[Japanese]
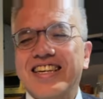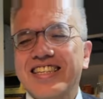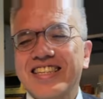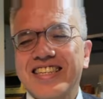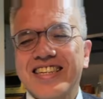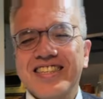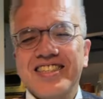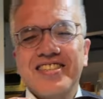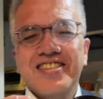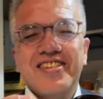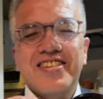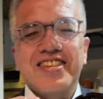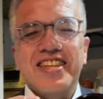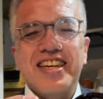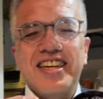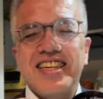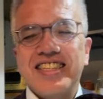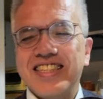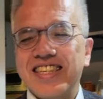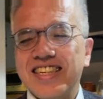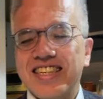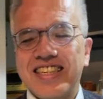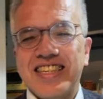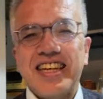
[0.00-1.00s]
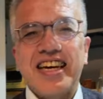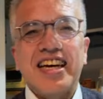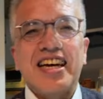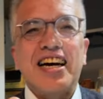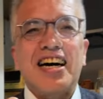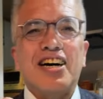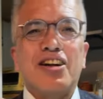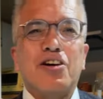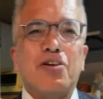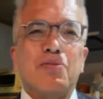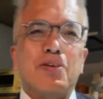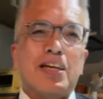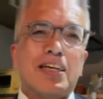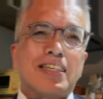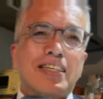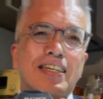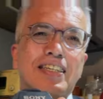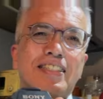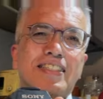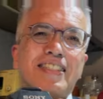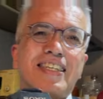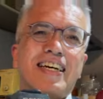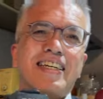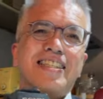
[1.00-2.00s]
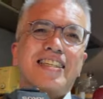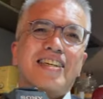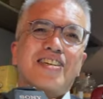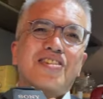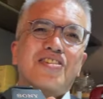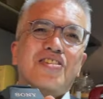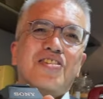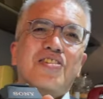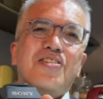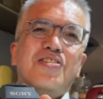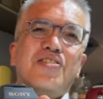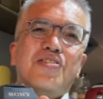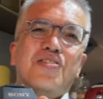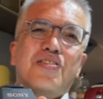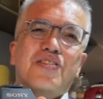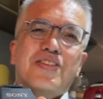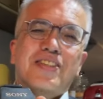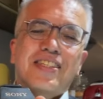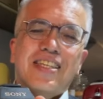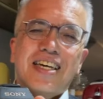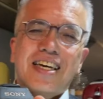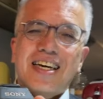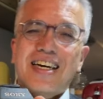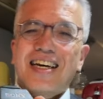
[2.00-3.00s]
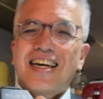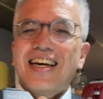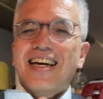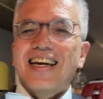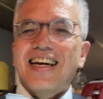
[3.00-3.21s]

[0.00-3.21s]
ですので是非ねあの皆さんチャンネル登録をして、